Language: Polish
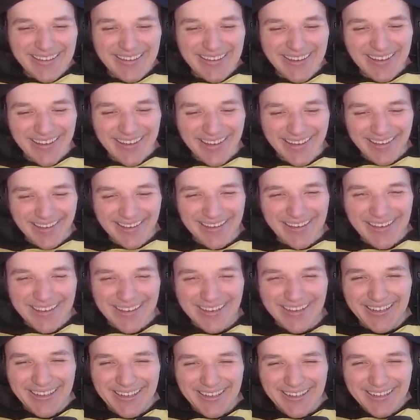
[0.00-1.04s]
Na
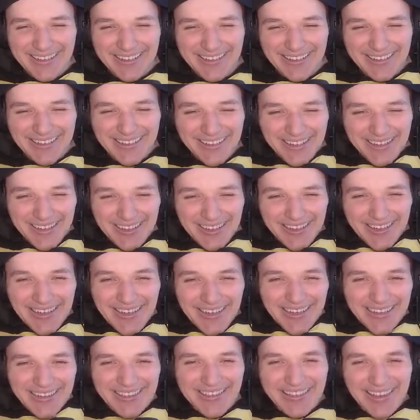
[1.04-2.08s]
lamusie, giniesz.
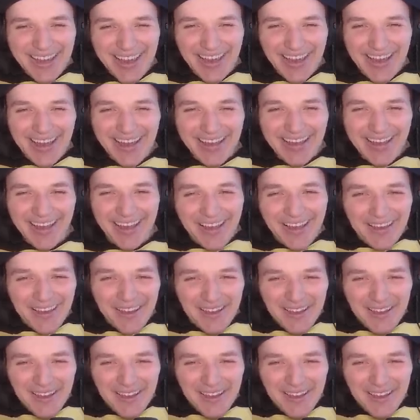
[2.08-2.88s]
Nie! Umierasz.